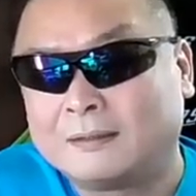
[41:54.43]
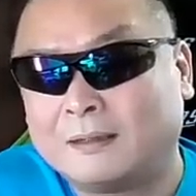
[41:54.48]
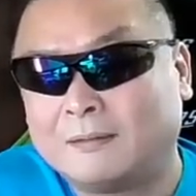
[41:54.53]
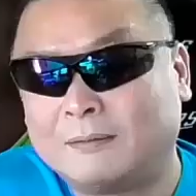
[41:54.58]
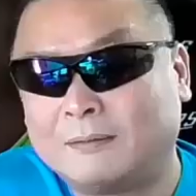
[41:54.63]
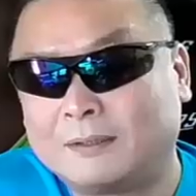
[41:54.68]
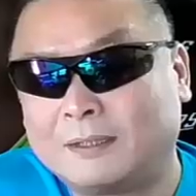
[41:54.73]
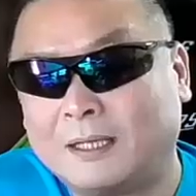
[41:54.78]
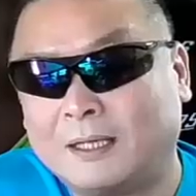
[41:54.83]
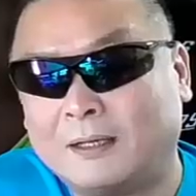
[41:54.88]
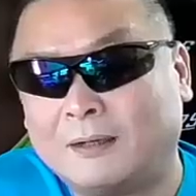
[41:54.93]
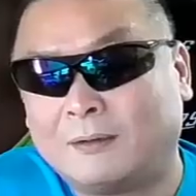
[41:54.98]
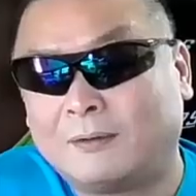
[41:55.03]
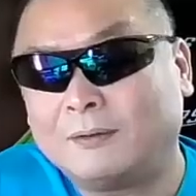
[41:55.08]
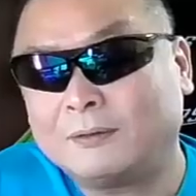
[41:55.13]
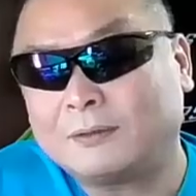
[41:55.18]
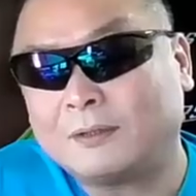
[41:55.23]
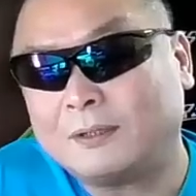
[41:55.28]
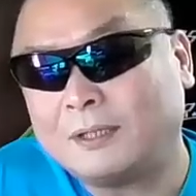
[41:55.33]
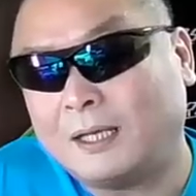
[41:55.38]
なので
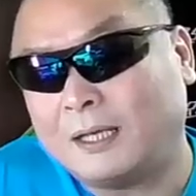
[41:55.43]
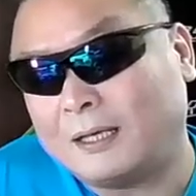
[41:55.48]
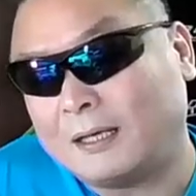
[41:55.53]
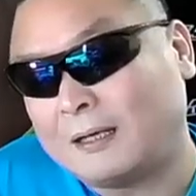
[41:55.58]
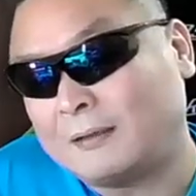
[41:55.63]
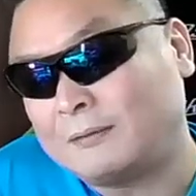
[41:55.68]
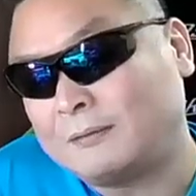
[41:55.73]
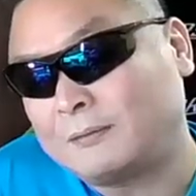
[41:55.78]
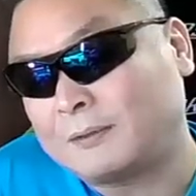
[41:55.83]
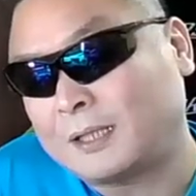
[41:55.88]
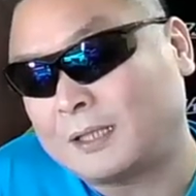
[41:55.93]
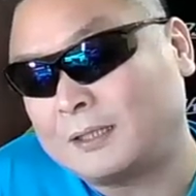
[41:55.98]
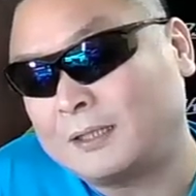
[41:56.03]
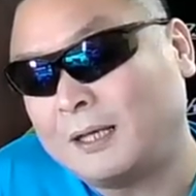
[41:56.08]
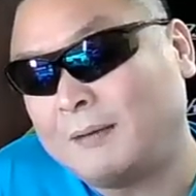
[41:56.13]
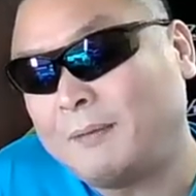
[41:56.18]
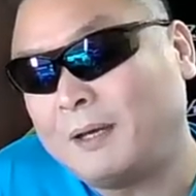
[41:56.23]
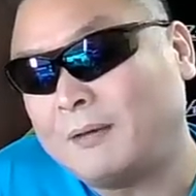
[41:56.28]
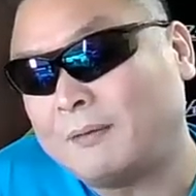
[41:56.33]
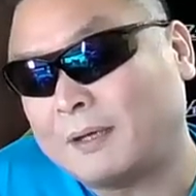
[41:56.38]
本当ねあの昔
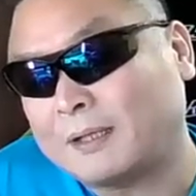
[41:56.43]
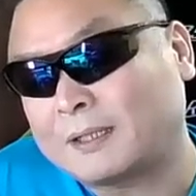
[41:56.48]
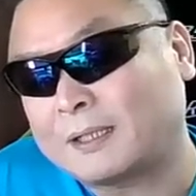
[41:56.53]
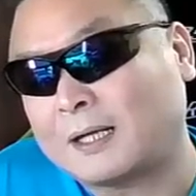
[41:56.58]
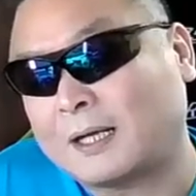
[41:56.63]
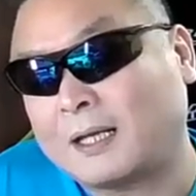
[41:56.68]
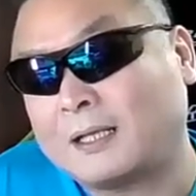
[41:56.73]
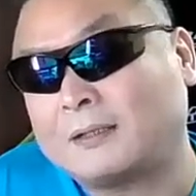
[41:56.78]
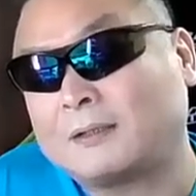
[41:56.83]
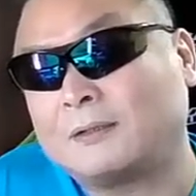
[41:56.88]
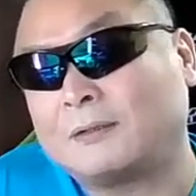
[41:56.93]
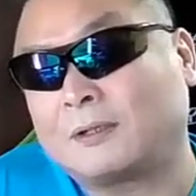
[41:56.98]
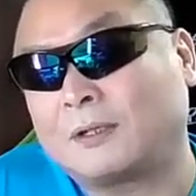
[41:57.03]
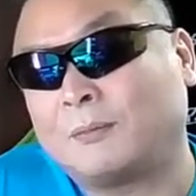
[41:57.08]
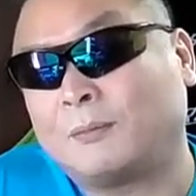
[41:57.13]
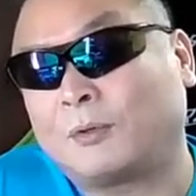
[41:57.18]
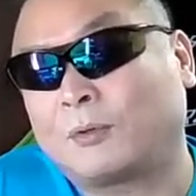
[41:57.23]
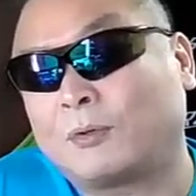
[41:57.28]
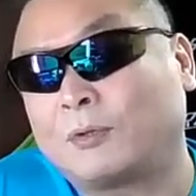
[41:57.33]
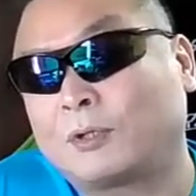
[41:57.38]
病は気からっていうけ
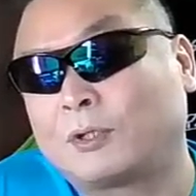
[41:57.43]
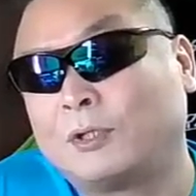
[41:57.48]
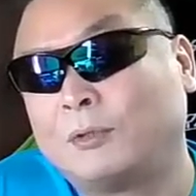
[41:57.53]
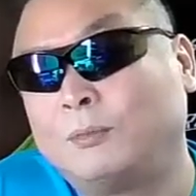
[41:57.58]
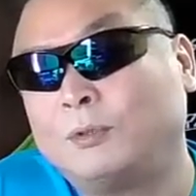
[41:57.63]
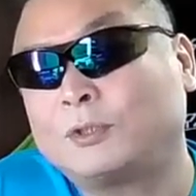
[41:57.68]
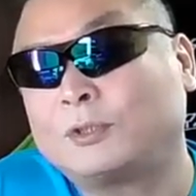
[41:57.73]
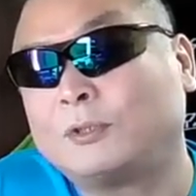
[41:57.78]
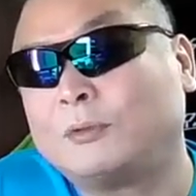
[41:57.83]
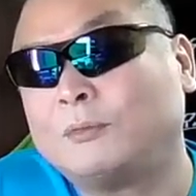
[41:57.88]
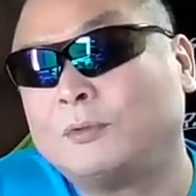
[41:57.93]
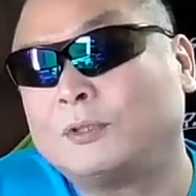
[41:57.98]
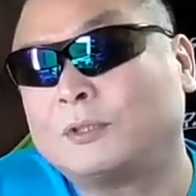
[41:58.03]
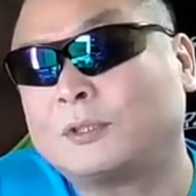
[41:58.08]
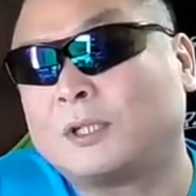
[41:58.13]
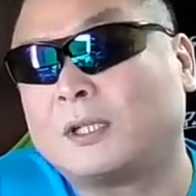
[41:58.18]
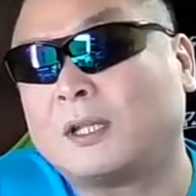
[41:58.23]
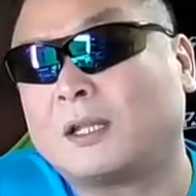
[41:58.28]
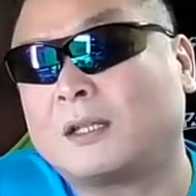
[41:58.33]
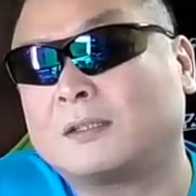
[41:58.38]
どもこの気持ちの持
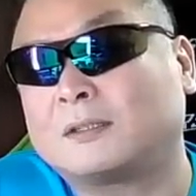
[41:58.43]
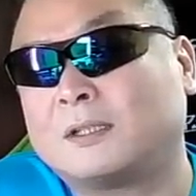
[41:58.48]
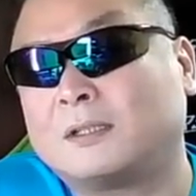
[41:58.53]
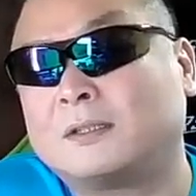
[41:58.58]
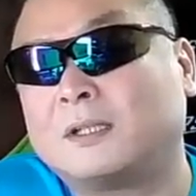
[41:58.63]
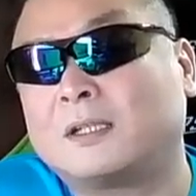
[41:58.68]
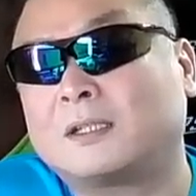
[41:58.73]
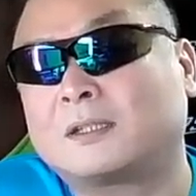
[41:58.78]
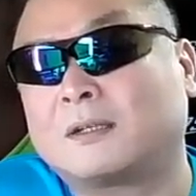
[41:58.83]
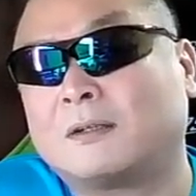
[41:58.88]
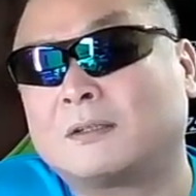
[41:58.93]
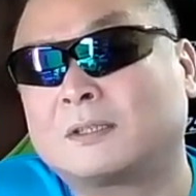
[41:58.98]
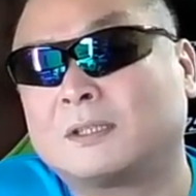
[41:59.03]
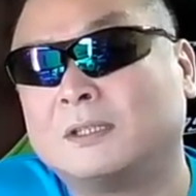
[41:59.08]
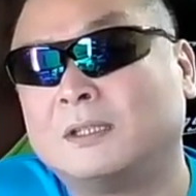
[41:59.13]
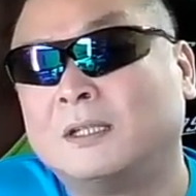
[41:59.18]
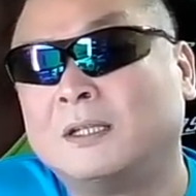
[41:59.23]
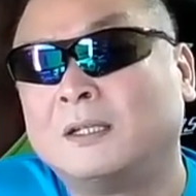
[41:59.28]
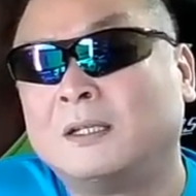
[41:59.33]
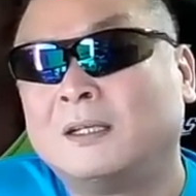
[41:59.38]
ち方で全然違う
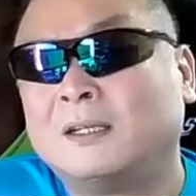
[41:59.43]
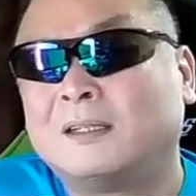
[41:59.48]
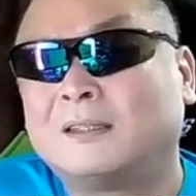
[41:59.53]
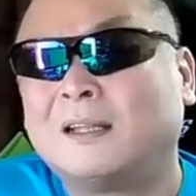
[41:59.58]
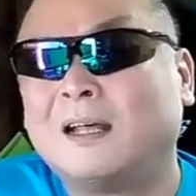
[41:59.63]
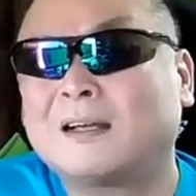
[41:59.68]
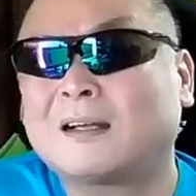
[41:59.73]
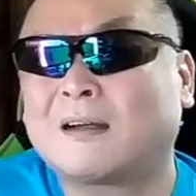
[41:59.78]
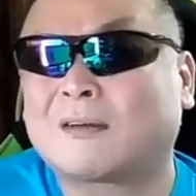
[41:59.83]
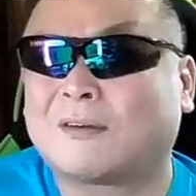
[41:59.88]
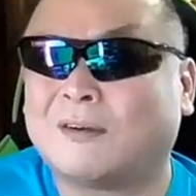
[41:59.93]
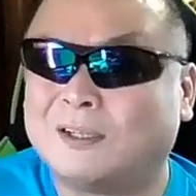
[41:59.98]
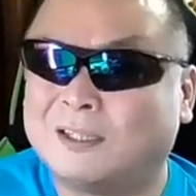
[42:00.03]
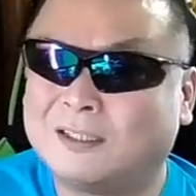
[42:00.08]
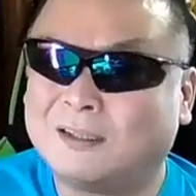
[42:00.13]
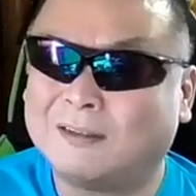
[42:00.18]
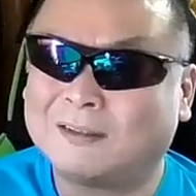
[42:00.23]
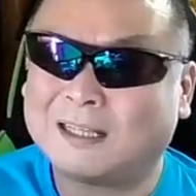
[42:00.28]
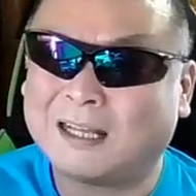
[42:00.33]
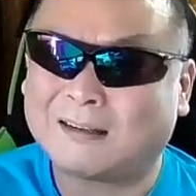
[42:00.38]
しなんかこう
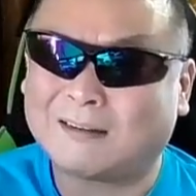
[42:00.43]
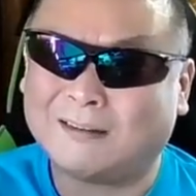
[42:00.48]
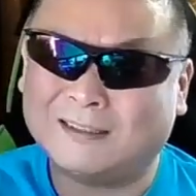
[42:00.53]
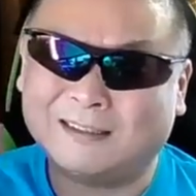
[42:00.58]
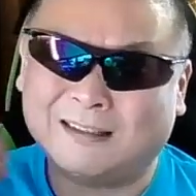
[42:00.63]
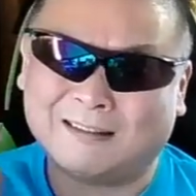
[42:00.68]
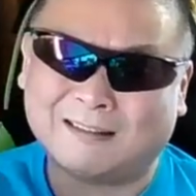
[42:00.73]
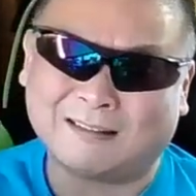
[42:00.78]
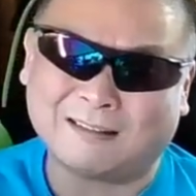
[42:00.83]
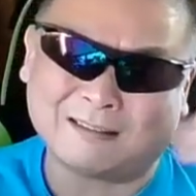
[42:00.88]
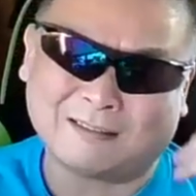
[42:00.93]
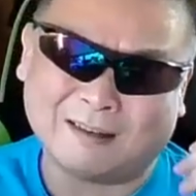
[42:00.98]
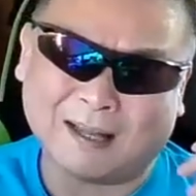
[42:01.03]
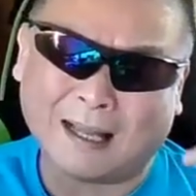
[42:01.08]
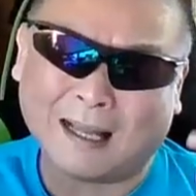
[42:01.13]
いろんなこういろんなこと